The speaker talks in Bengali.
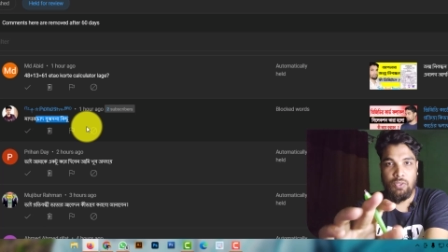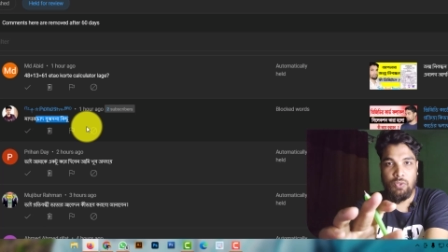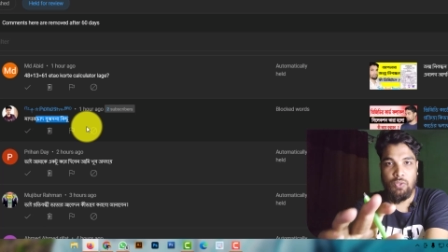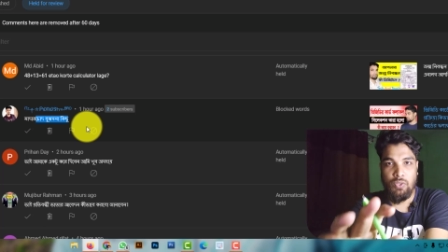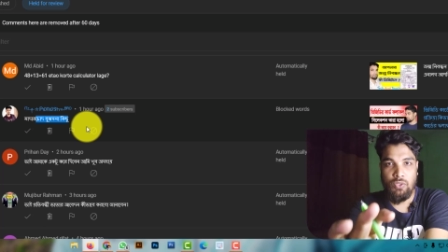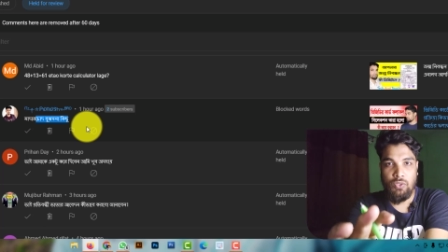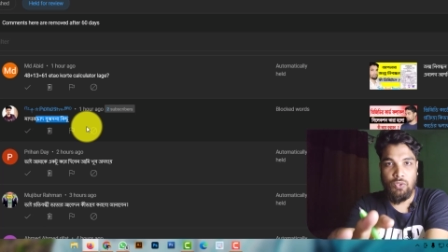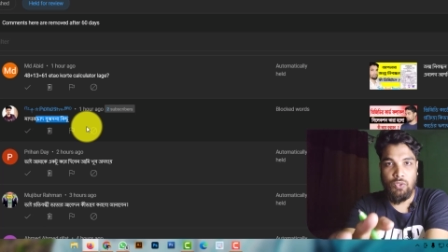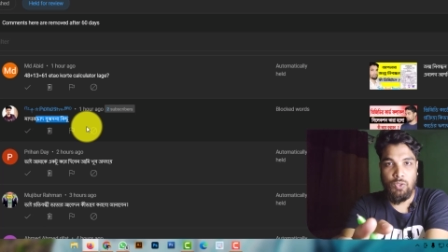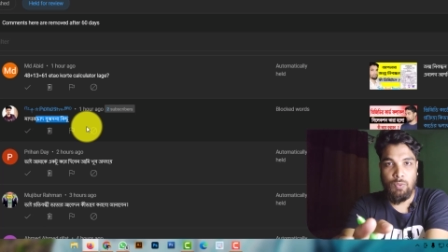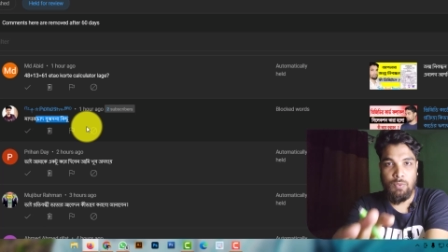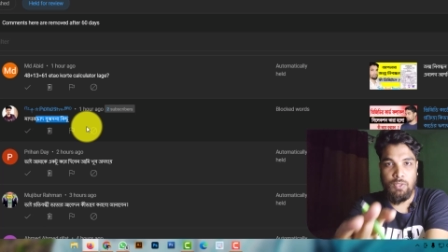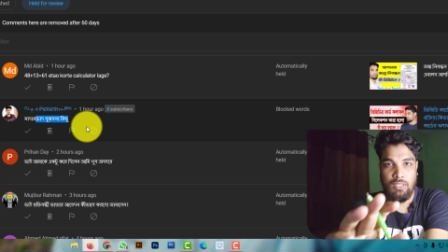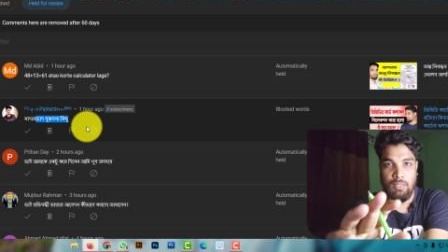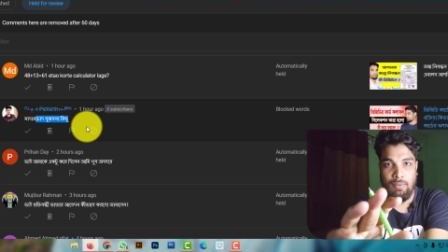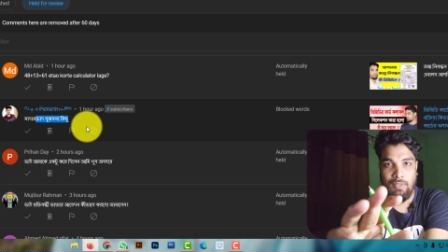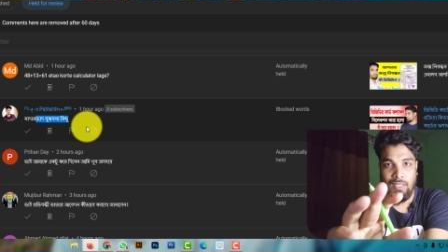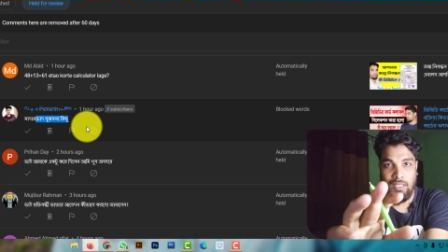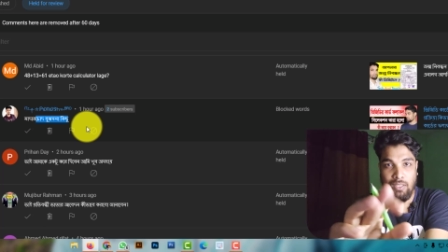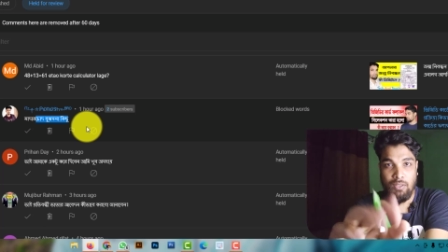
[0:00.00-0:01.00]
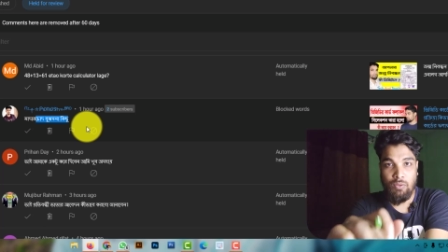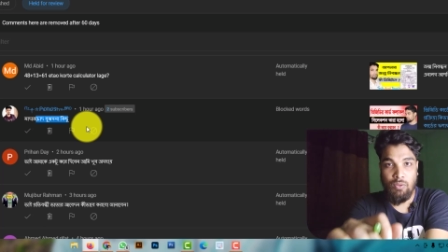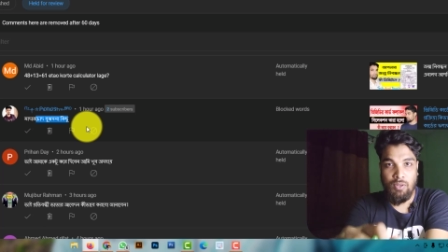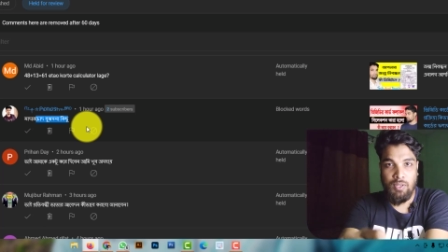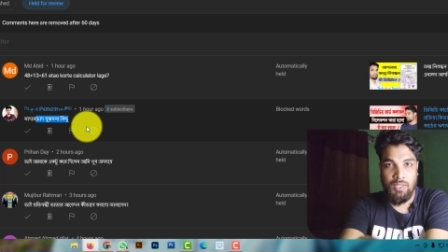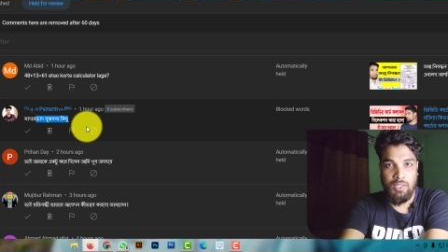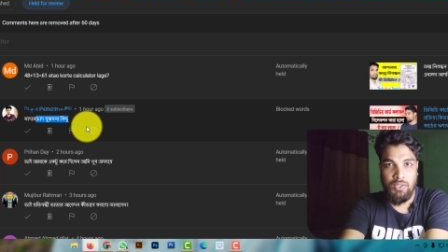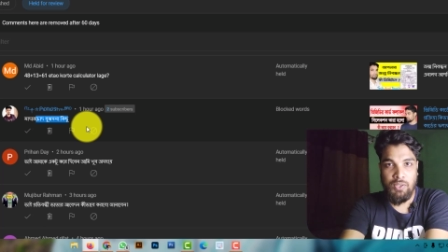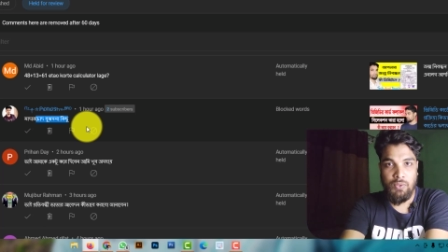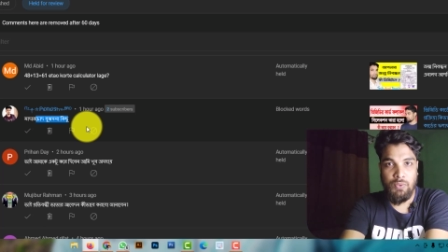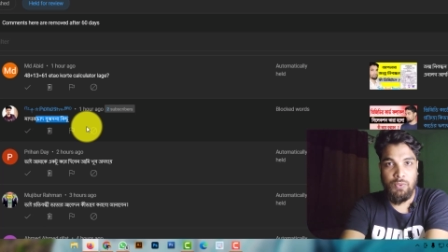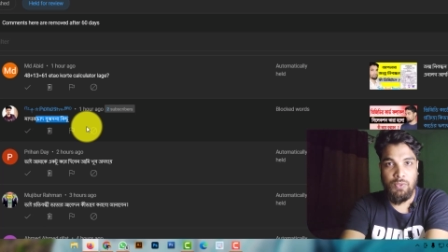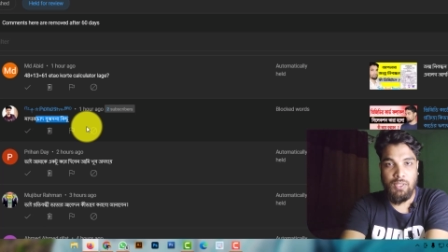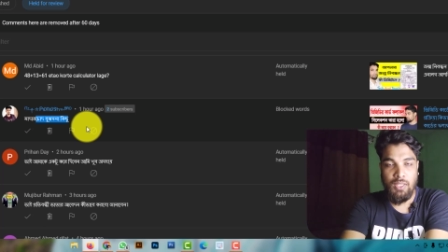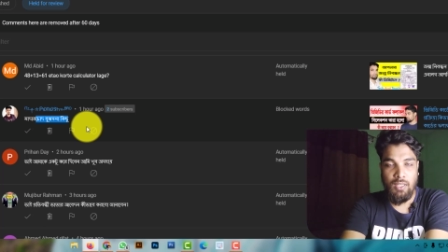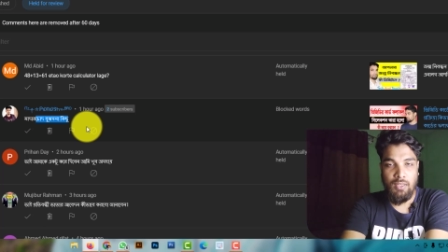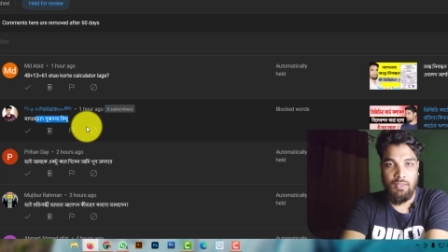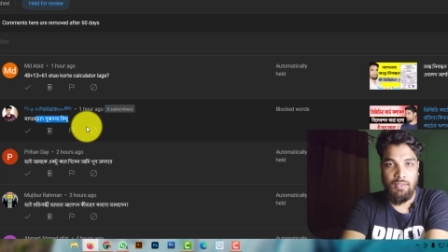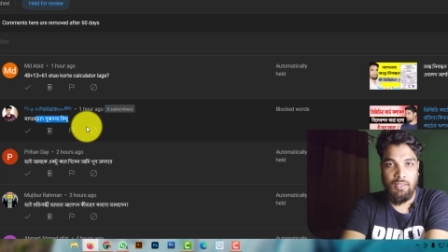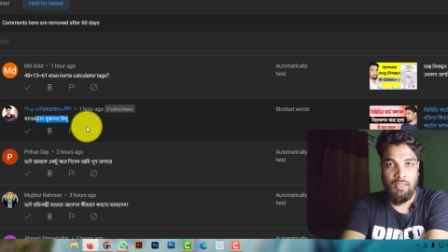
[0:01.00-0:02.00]
রিকোয়েস্ট করবো যে আমাকে একটা কন্টেন্ট করে
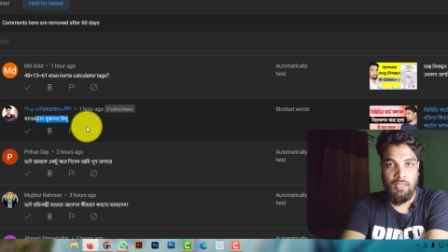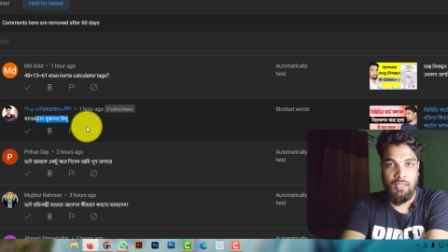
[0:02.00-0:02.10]
দেন